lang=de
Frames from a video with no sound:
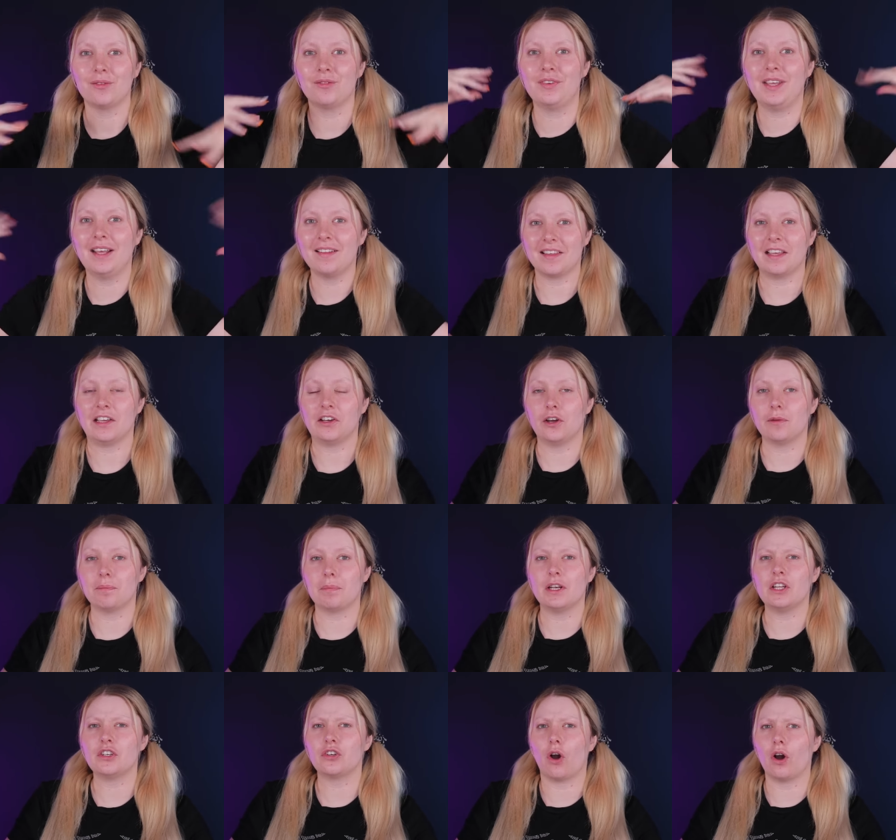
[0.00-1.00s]
Wie ihr sehen könnt,
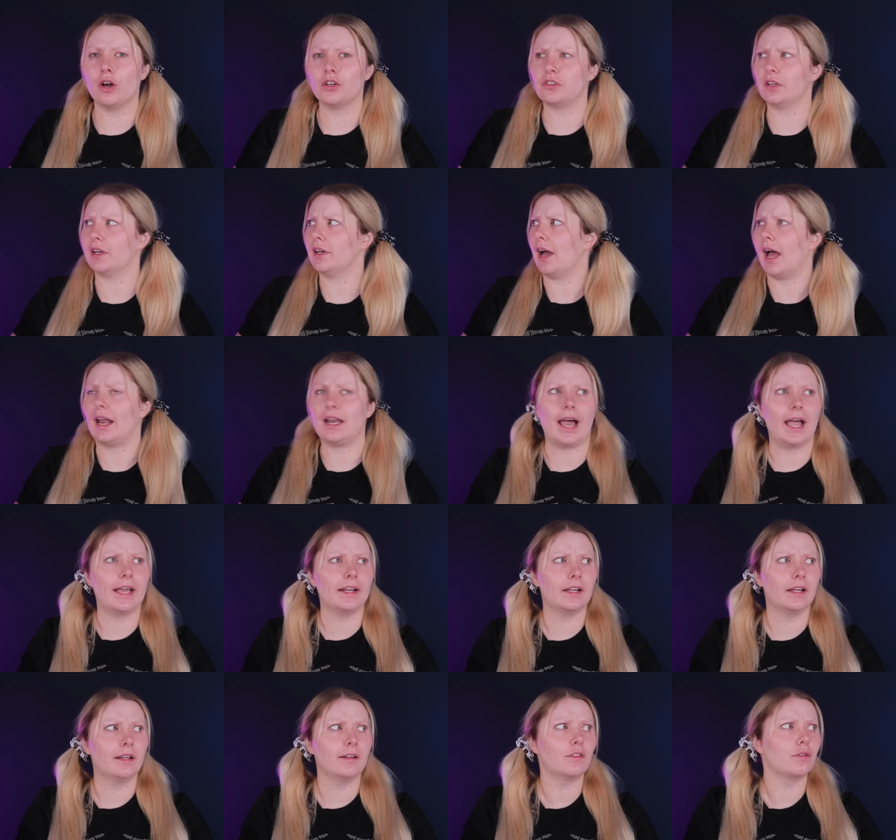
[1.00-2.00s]
bin ich heute
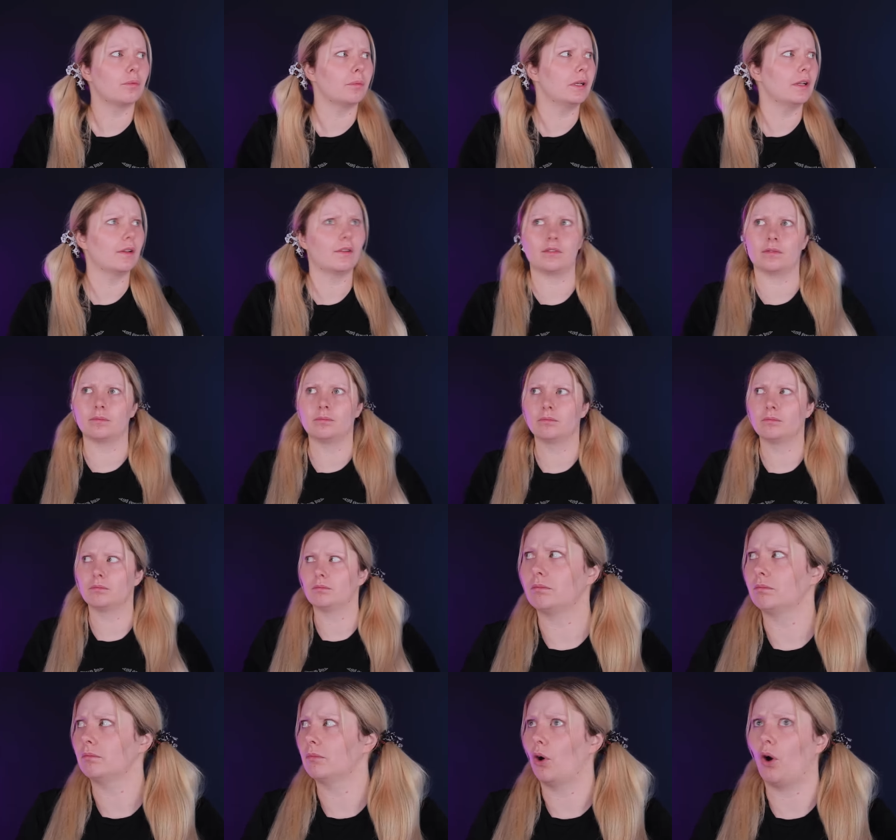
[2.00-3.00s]
alleine, zumindest
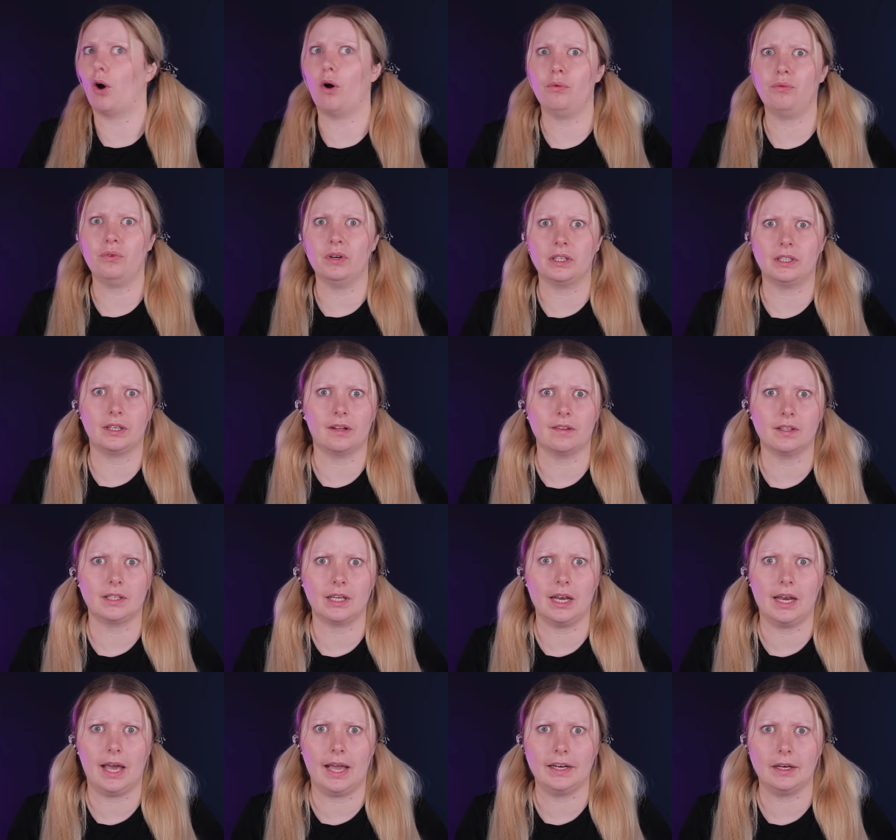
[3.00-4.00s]
hoffe ich, dass
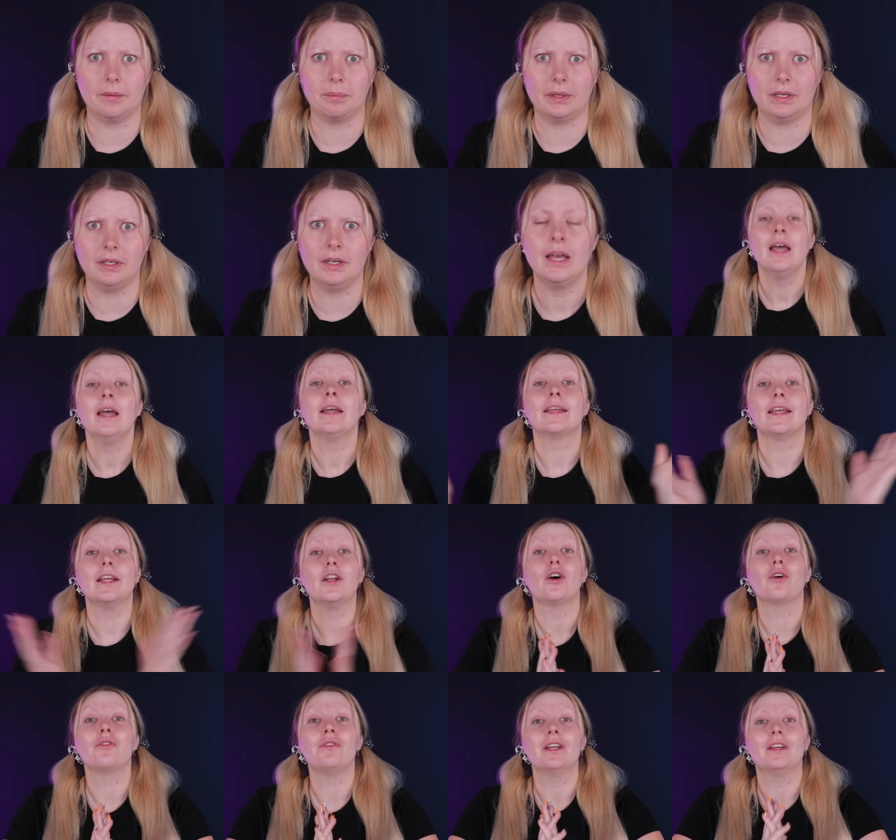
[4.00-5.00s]
ich alleine bin.
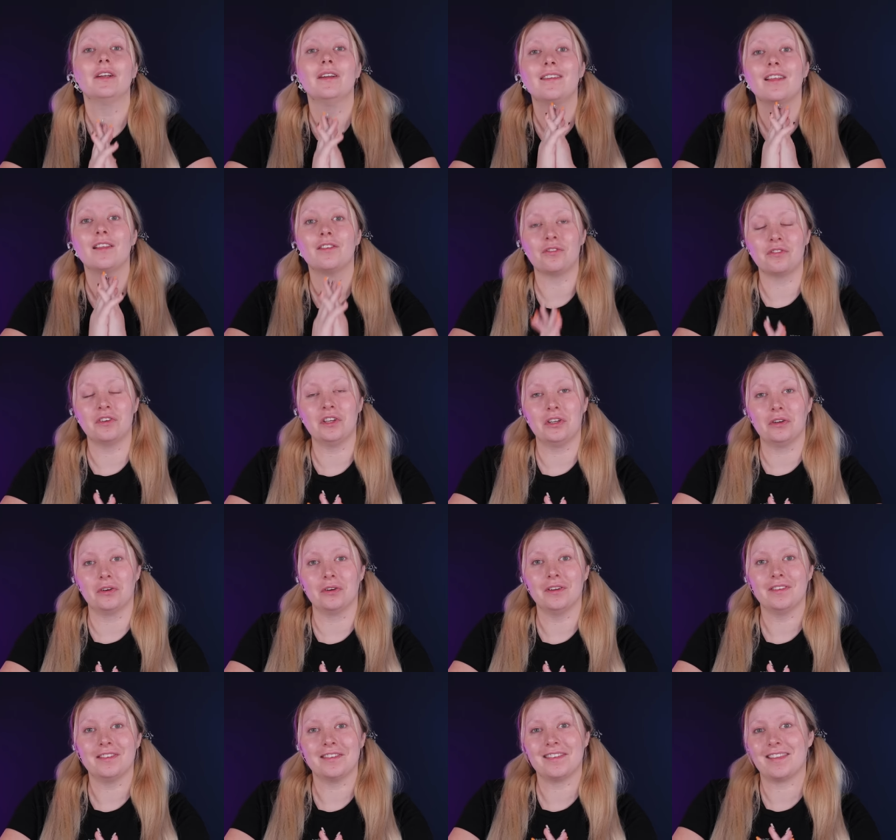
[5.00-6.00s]
Jedoch wird dieses
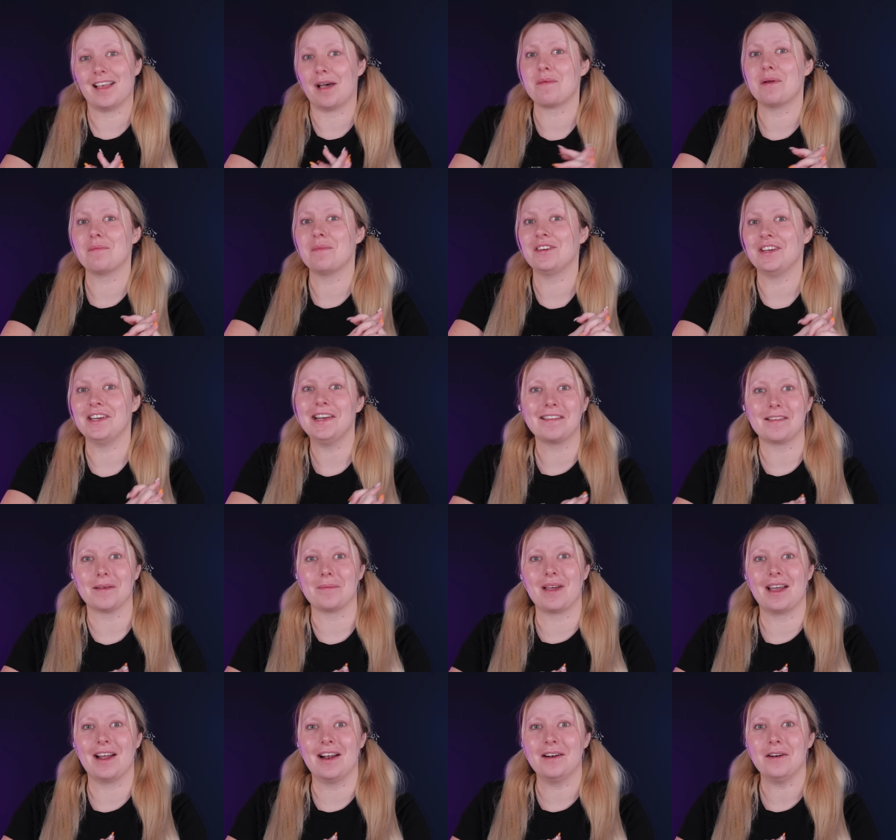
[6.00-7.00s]
Video zusammen mit
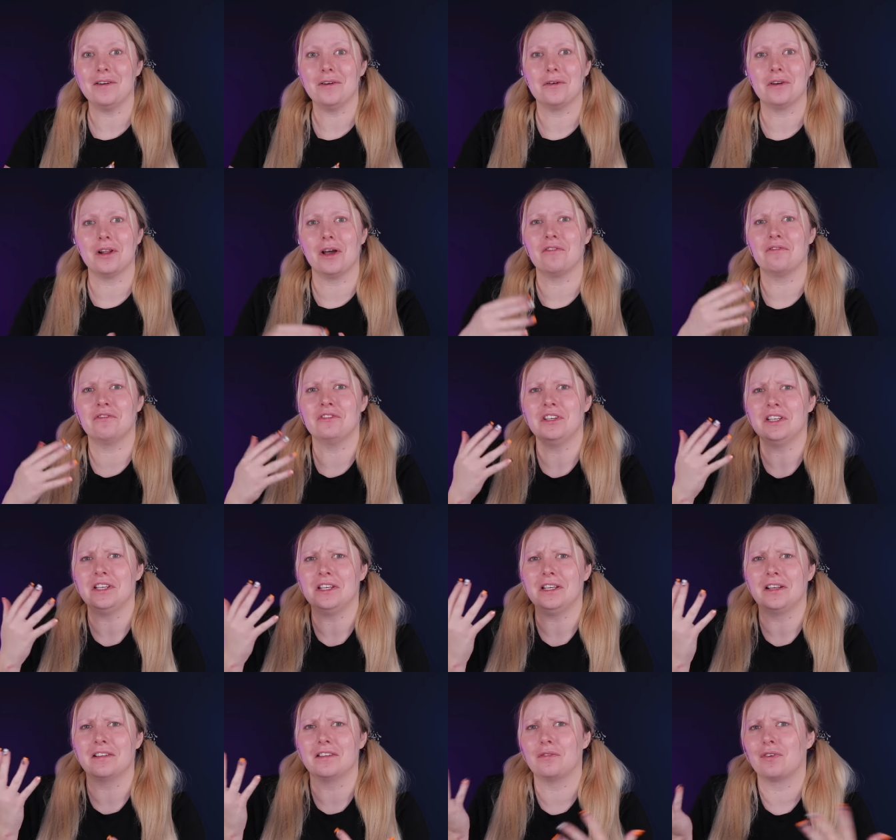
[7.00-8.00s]
Isabel oder wie
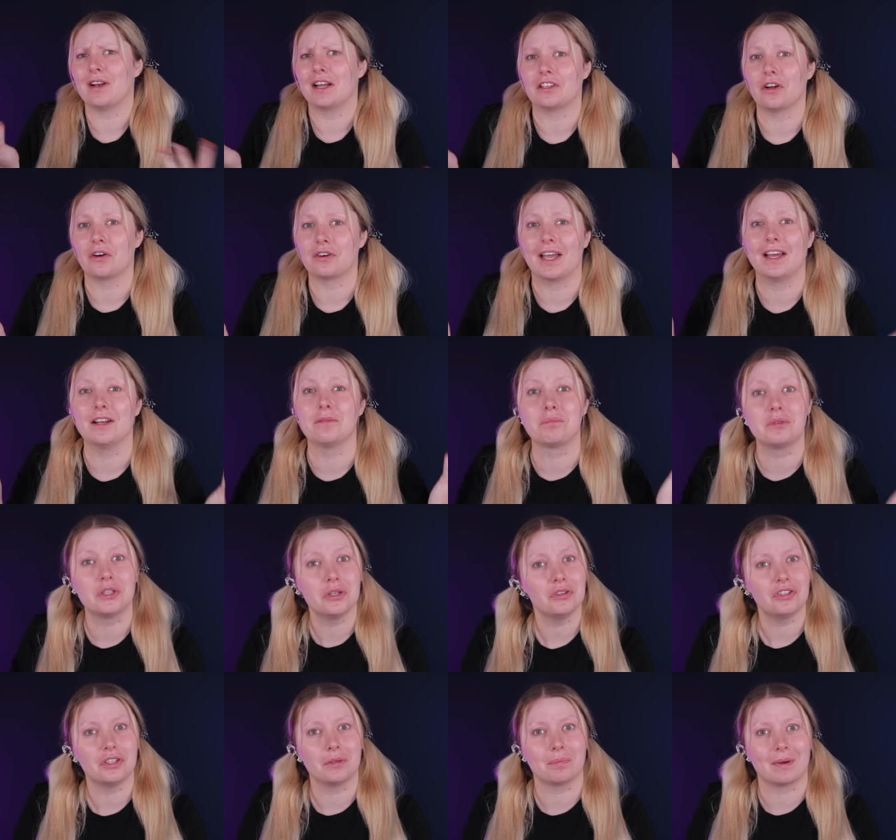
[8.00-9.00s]
ihr sie vielleicht auch kennt,
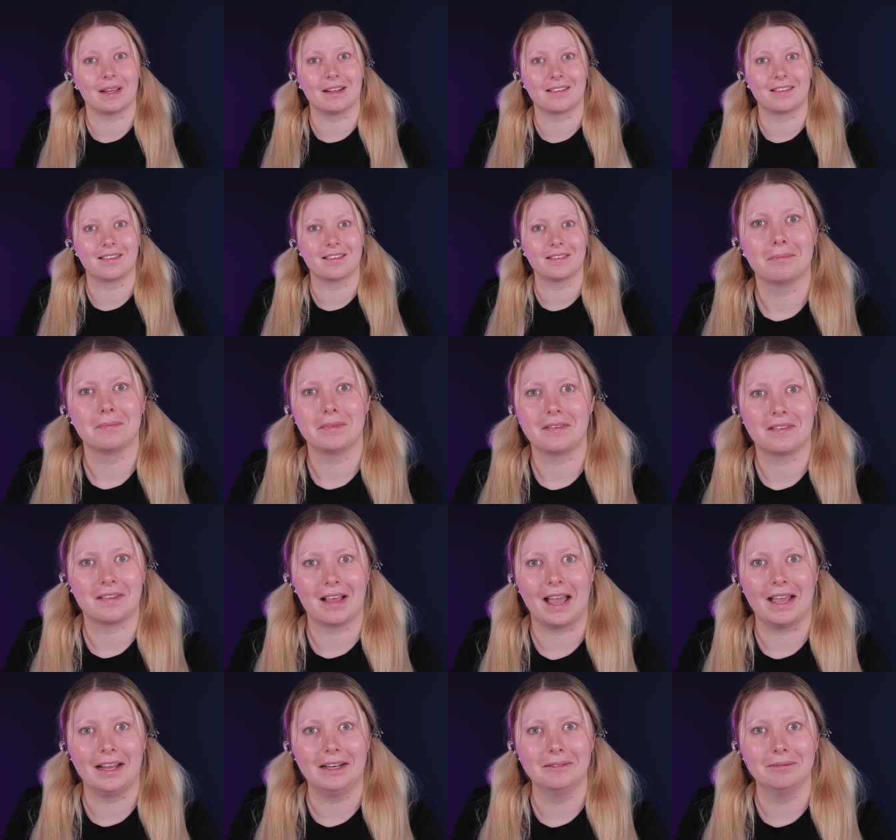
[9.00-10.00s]
Beauty Bands
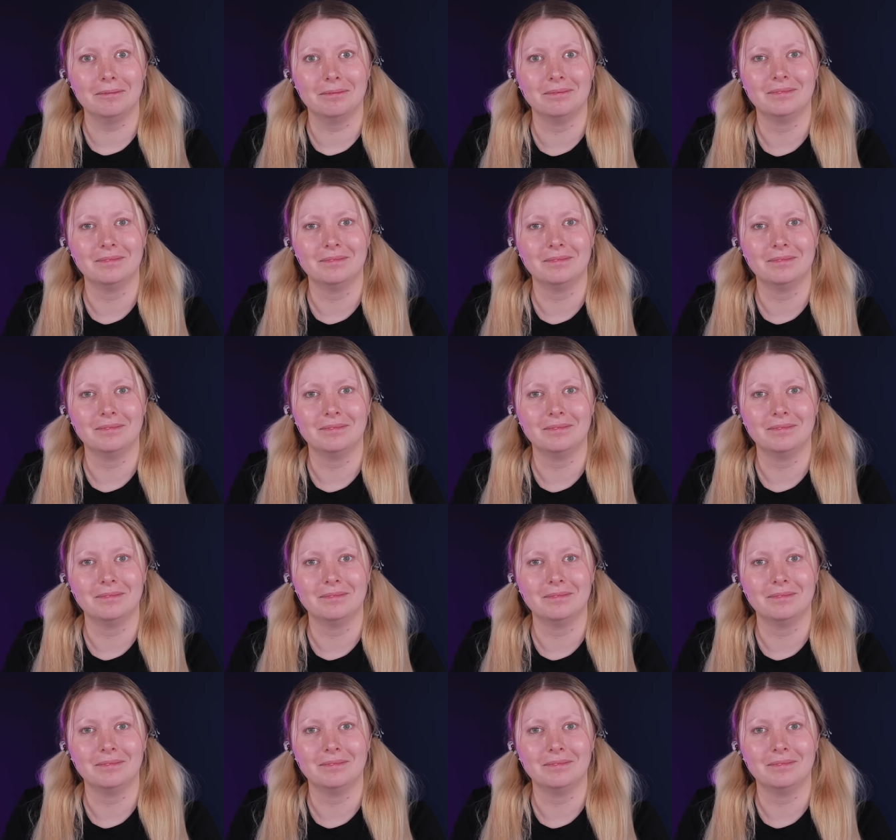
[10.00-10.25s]
sein.